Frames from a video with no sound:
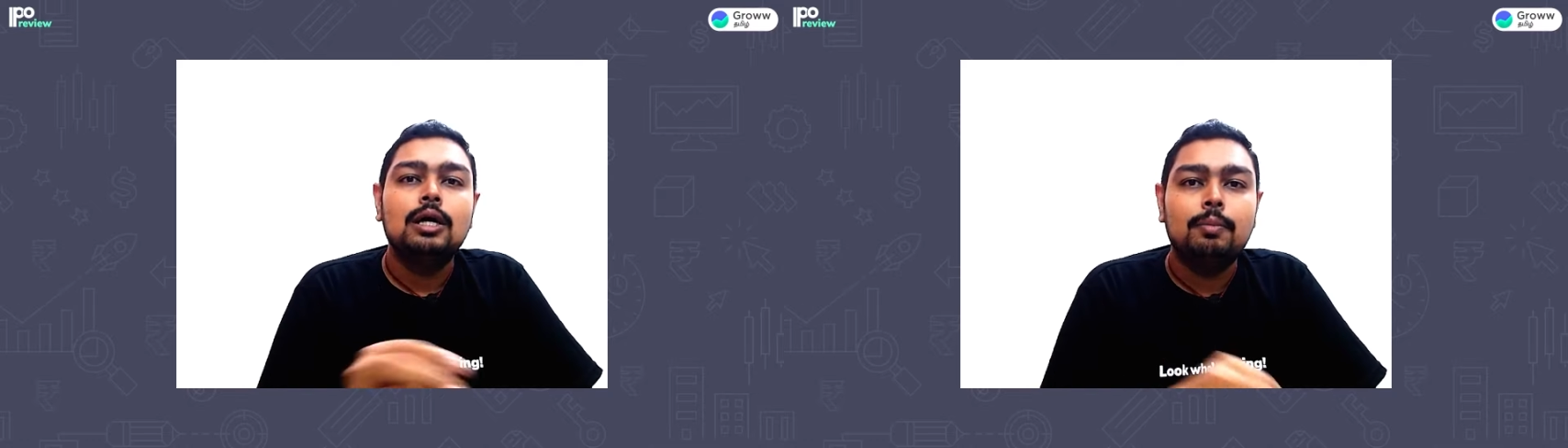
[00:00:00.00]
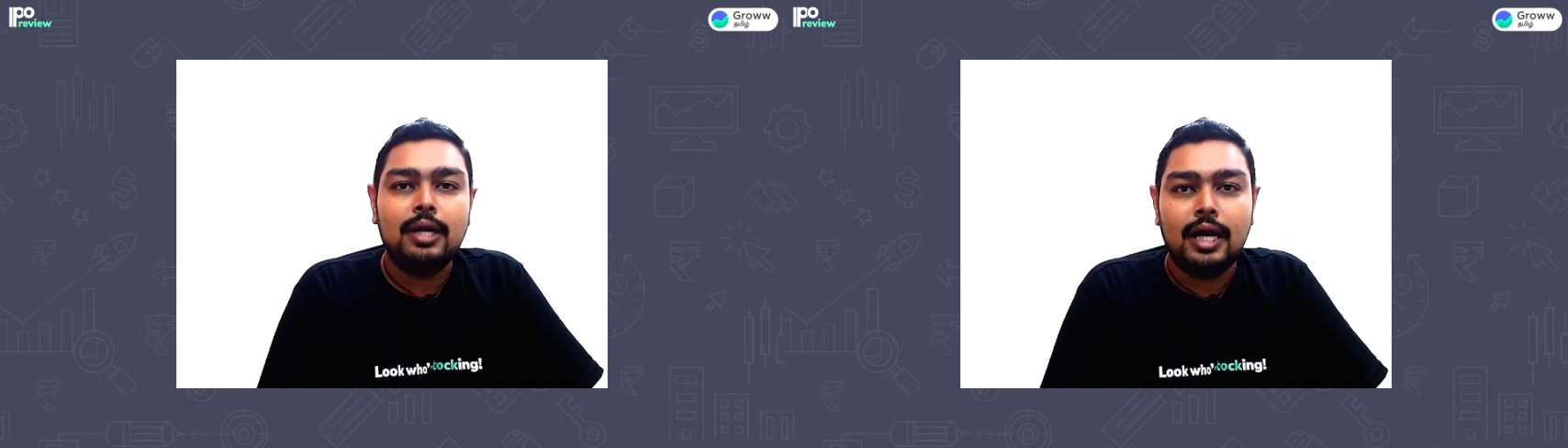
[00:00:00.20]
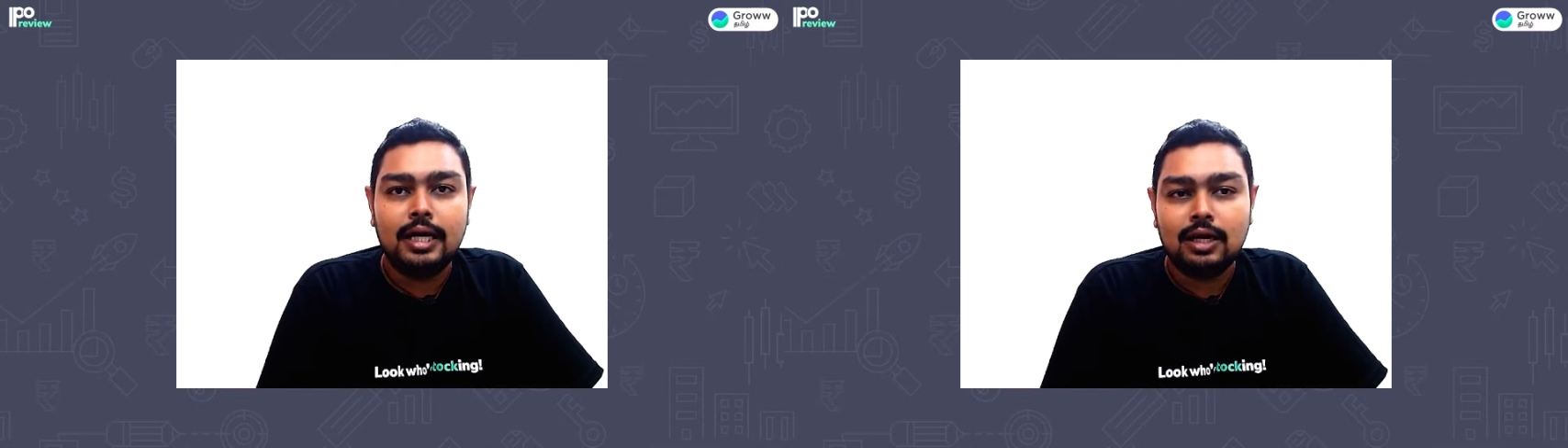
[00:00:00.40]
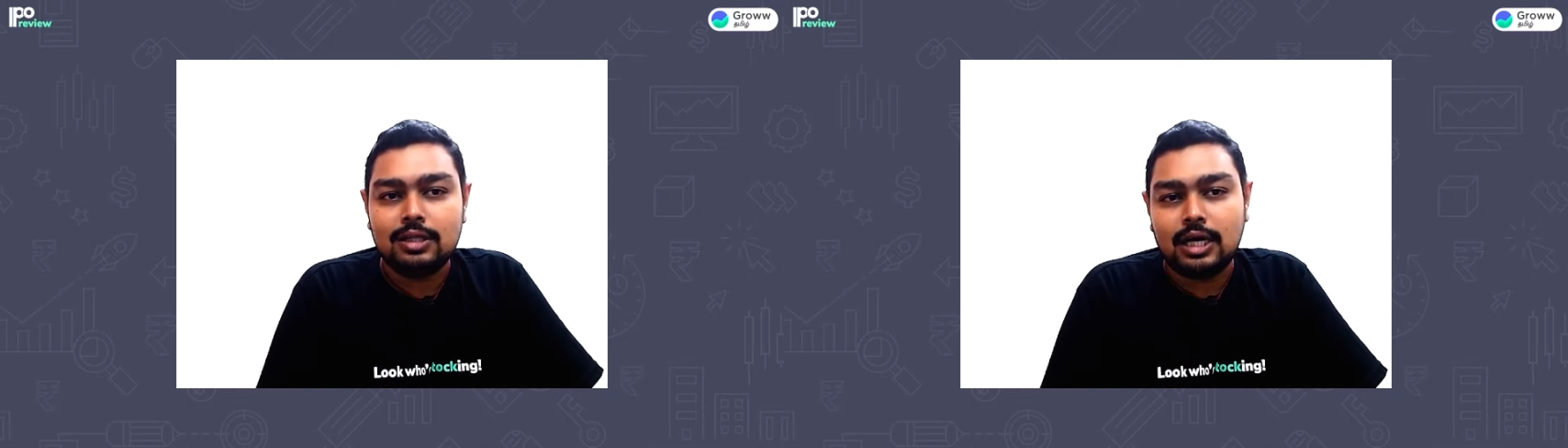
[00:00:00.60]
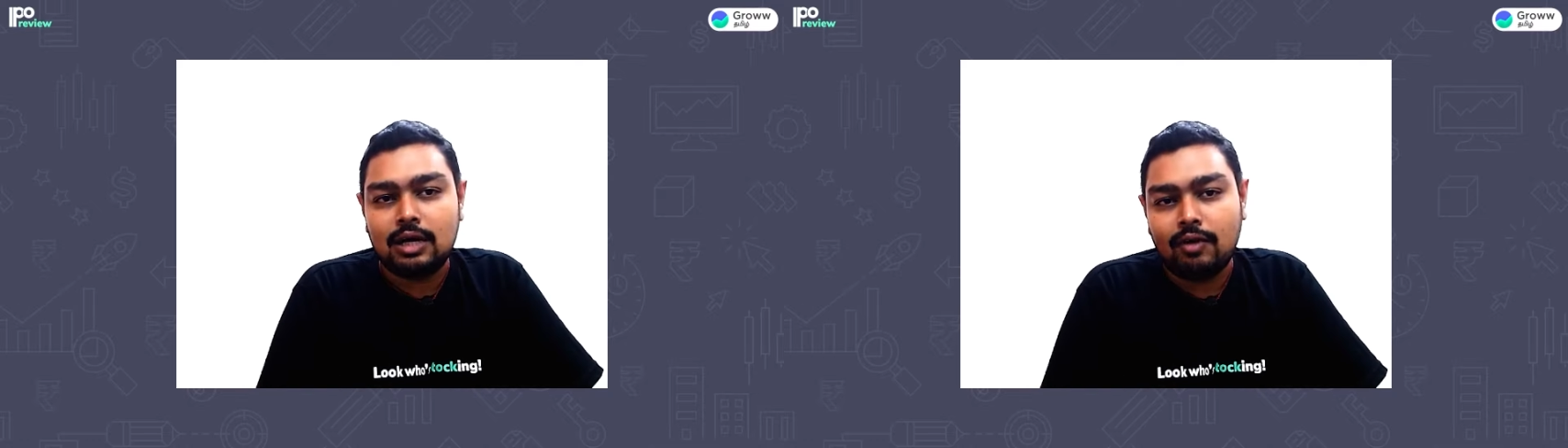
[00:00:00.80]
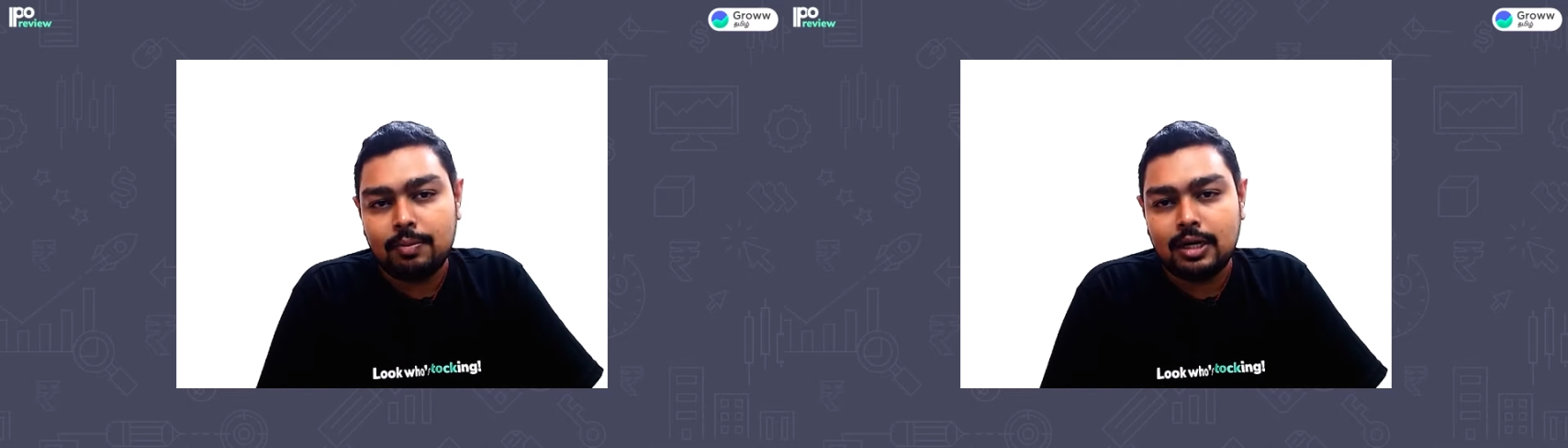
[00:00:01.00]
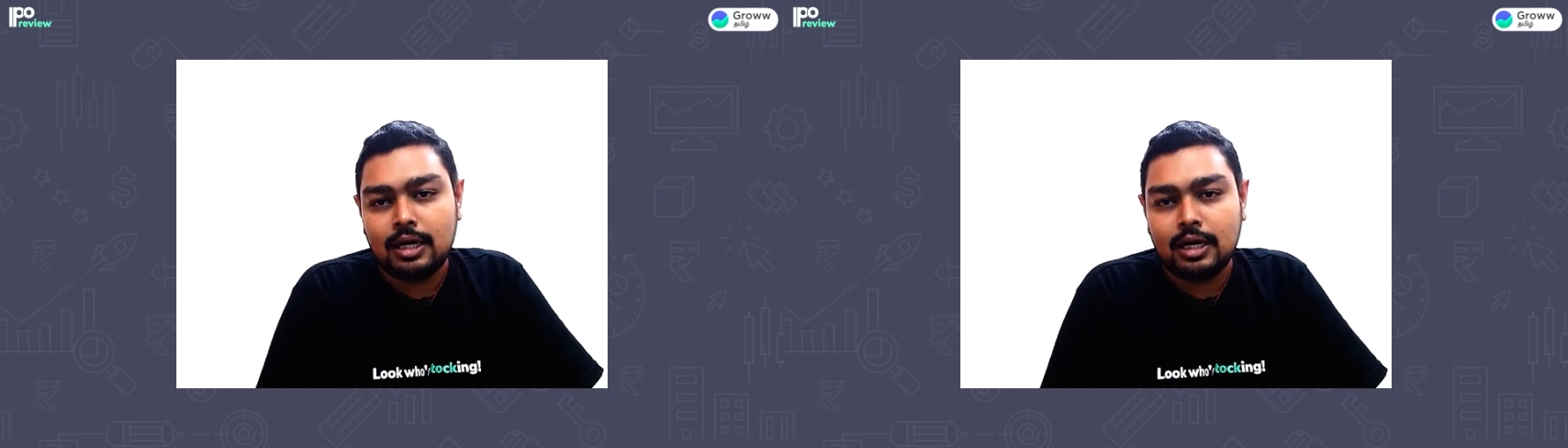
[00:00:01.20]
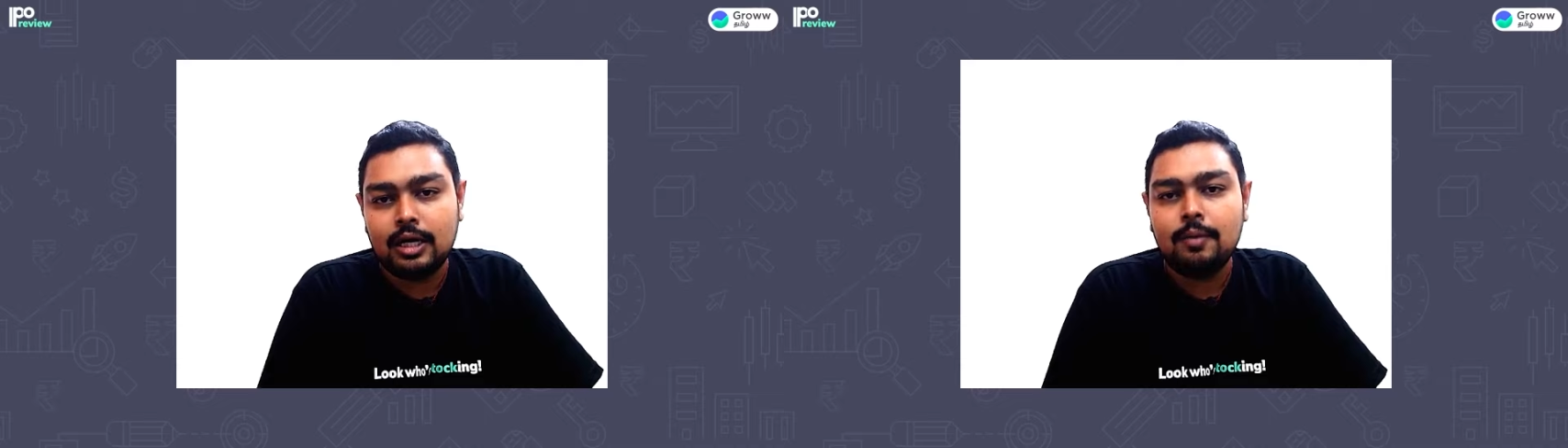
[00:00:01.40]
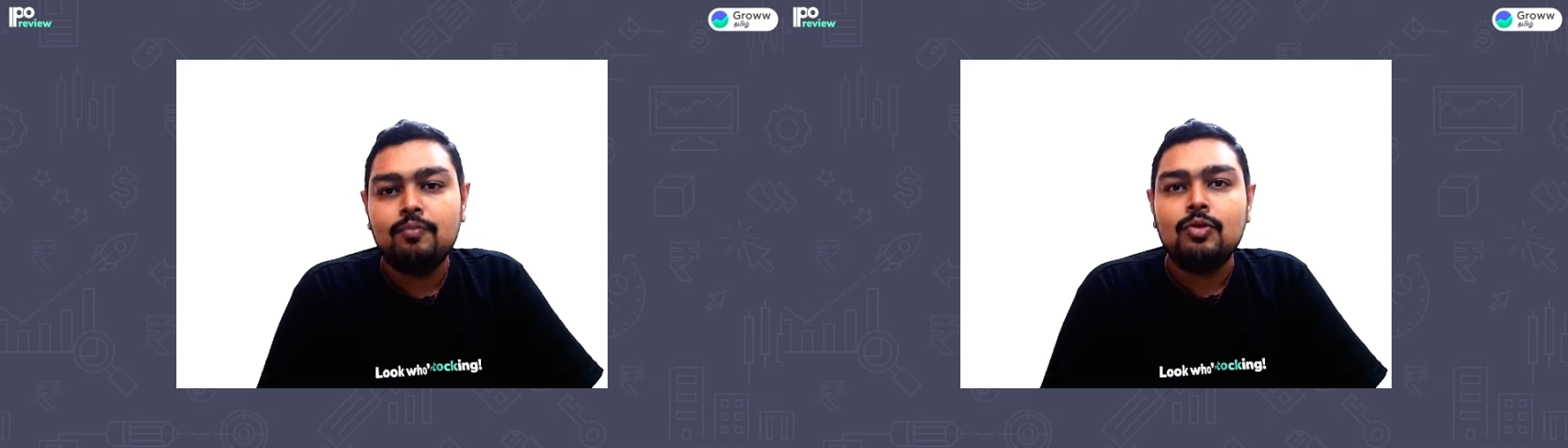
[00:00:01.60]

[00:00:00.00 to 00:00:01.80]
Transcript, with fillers: பெரிய ஹிட் ஆகிறதுக்கான வாய்ப்புகள் இருக்குது